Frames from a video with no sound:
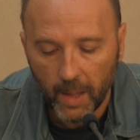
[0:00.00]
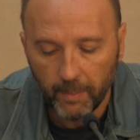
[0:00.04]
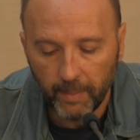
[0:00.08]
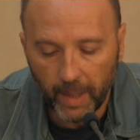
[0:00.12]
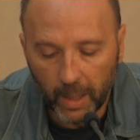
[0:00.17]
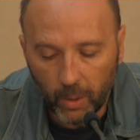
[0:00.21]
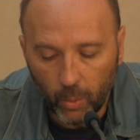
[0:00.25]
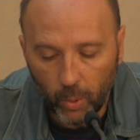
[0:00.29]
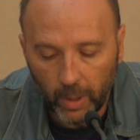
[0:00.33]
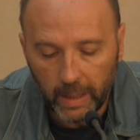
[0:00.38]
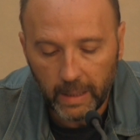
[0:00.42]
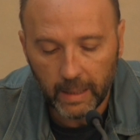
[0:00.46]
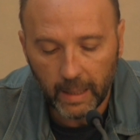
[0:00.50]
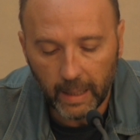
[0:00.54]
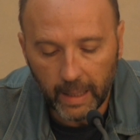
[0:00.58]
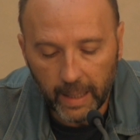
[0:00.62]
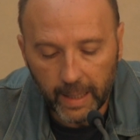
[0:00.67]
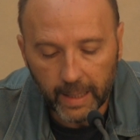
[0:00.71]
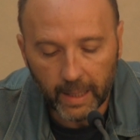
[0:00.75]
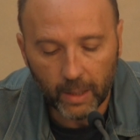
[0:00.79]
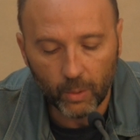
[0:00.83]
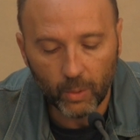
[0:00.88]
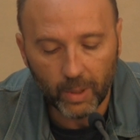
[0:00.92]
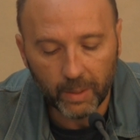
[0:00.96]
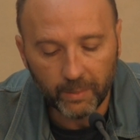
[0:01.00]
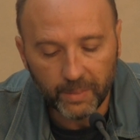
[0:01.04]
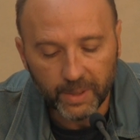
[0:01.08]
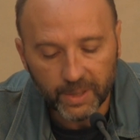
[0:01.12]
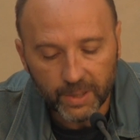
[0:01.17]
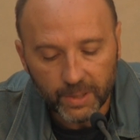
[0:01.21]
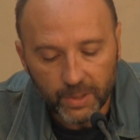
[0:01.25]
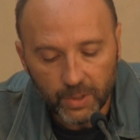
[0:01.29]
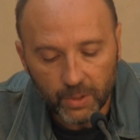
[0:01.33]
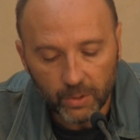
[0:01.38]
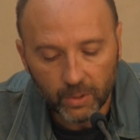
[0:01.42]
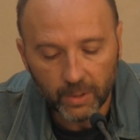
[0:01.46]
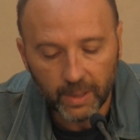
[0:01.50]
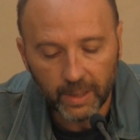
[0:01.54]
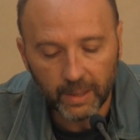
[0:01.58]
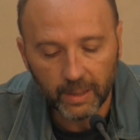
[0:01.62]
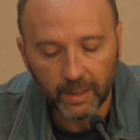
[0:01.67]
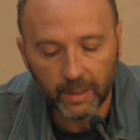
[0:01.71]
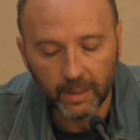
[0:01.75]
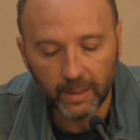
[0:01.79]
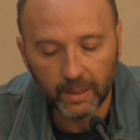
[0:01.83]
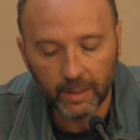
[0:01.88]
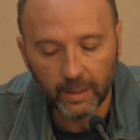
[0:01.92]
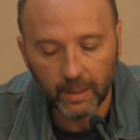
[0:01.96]
Ma quella era una
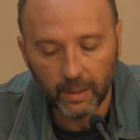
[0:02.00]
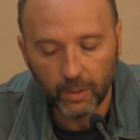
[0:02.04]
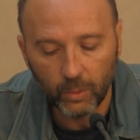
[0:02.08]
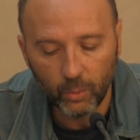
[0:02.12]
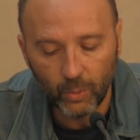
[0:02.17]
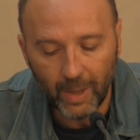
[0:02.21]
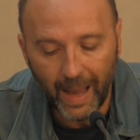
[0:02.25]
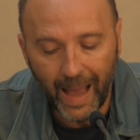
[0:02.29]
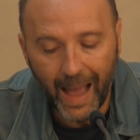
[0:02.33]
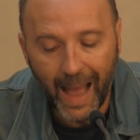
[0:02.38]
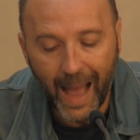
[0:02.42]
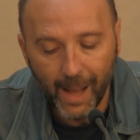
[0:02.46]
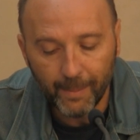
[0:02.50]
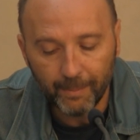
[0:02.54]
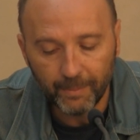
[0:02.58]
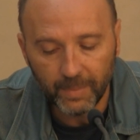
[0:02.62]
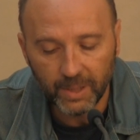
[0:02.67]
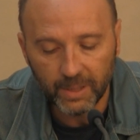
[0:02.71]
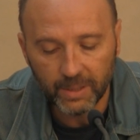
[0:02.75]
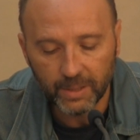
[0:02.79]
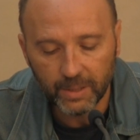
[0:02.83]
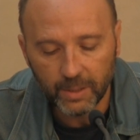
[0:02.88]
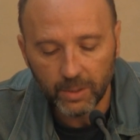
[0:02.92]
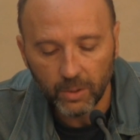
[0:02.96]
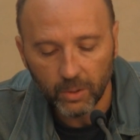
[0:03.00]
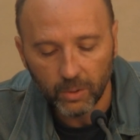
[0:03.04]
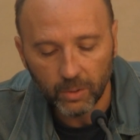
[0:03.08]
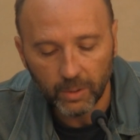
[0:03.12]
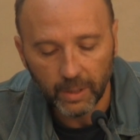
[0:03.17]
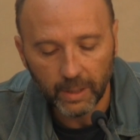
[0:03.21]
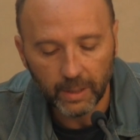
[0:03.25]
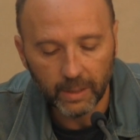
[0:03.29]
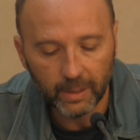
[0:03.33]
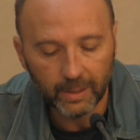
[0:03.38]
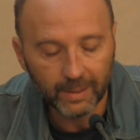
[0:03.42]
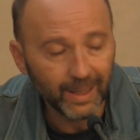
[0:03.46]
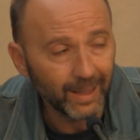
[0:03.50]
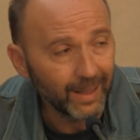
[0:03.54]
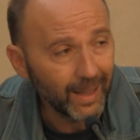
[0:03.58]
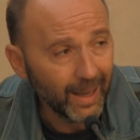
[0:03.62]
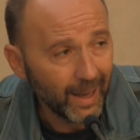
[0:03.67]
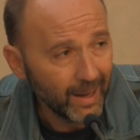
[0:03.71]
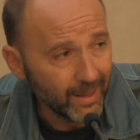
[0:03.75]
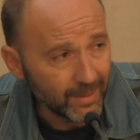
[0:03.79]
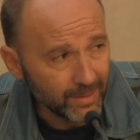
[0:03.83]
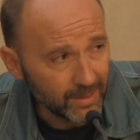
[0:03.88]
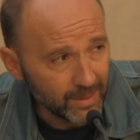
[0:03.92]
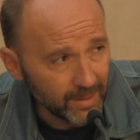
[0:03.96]
missione, una ammissione da
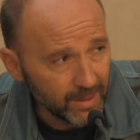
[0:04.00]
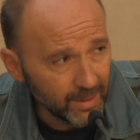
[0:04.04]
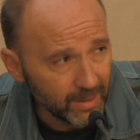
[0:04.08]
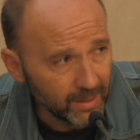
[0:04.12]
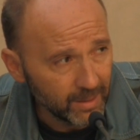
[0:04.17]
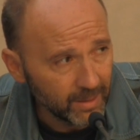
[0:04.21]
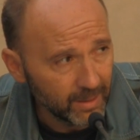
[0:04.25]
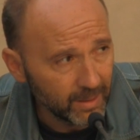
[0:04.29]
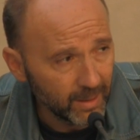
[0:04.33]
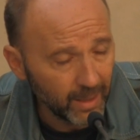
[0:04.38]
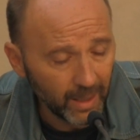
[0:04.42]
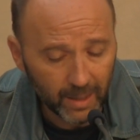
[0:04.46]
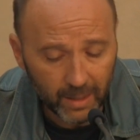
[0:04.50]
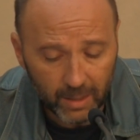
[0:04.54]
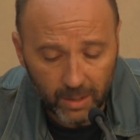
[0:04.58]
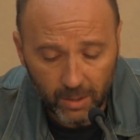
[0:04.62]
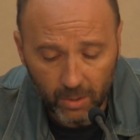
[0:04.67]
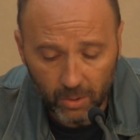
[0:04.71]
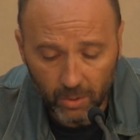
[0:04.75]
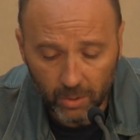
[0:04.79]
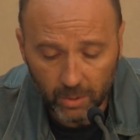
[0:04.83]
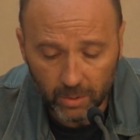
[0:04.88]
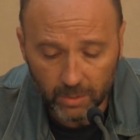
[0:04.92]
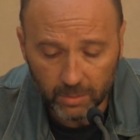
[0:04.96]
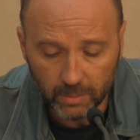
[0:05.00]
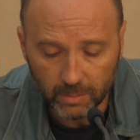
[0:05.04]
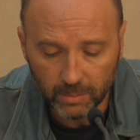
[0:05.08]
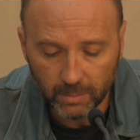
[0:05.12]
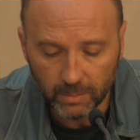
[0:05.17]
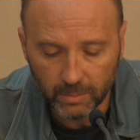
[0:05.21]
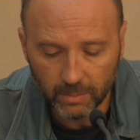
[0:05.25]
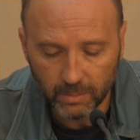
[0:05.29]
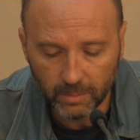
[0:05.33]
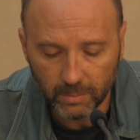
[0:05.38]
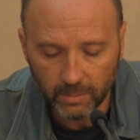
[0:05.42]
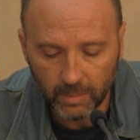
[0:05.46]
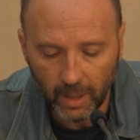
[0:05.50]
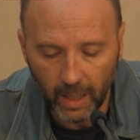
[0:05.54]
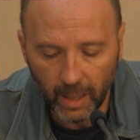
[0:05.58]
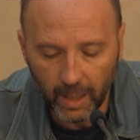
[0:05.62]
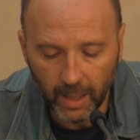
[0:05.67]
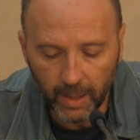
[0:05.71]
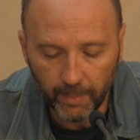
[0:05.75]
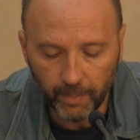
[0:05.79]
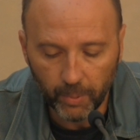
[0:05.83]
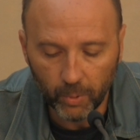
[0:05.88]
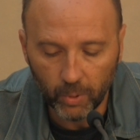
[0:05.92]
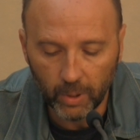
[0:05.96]
grande, e io
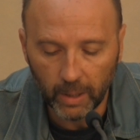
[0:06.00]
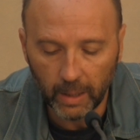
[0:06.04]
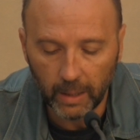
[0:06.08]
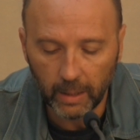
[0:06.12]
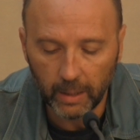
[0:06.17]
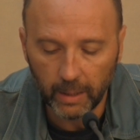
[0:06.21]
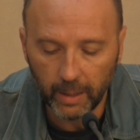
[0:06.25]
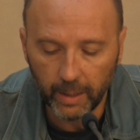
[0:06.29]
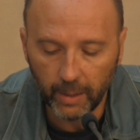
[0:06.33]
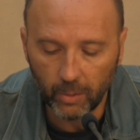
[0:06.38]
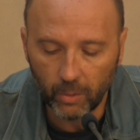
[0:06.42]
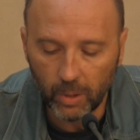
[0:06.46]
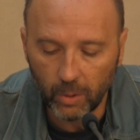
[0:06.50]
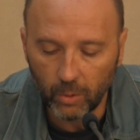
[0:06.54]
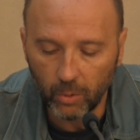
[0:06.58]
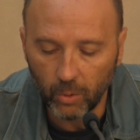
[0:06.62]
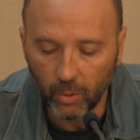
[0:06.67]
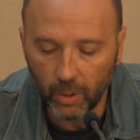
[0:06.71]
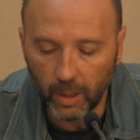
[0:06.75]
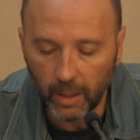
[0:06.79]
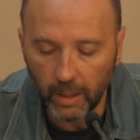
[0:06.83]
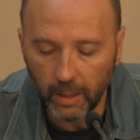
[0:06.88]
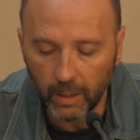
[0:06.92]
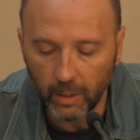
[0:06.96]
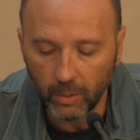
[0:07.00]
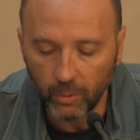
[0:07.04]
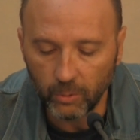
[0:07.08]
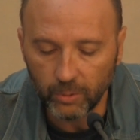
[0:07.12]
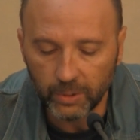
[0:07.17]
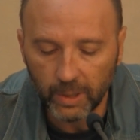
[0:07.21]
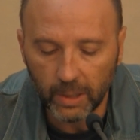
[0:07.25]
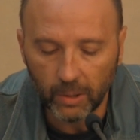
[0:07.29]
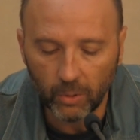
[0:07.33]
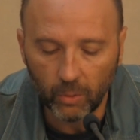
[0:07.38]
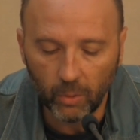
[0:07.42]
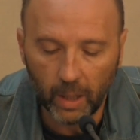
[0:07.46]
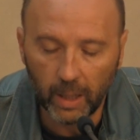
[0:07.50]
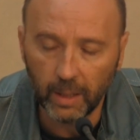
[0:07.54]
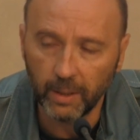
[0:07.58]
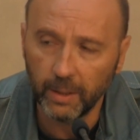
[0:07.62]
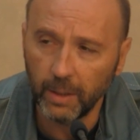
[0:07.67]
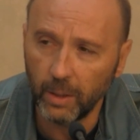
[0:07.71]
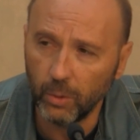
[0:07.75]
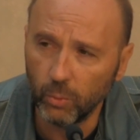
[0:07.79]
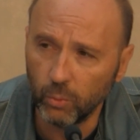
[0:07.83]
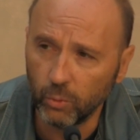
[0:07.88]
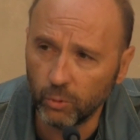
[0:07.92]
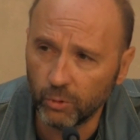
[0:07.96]
all'epoca ero ancora lontano
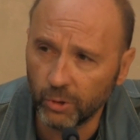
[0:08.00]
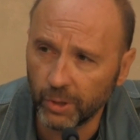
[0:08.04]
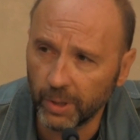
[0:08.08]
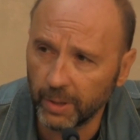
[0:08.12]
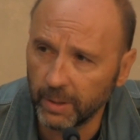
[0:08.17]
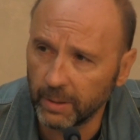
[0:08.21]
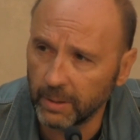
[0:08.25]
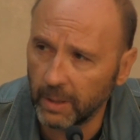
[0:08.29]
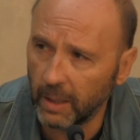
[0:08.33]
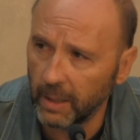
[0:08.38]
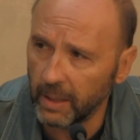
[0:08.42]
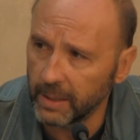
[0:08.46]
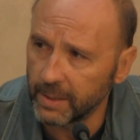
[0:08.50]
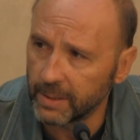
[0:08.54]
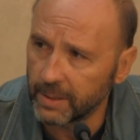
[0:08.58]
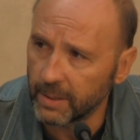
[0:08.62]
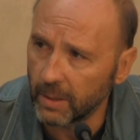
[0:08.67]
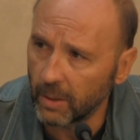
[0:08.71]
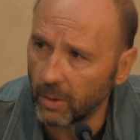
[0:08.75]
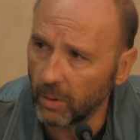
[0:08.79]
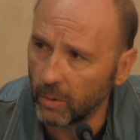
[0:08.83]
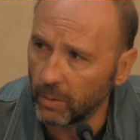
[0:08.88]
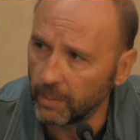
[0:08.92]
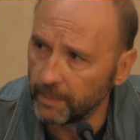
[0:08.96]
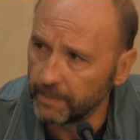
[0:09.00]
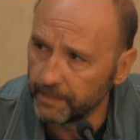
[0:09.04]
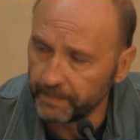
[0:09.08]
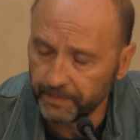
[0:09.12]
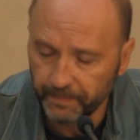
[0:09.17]
anni luce dall'esserlo.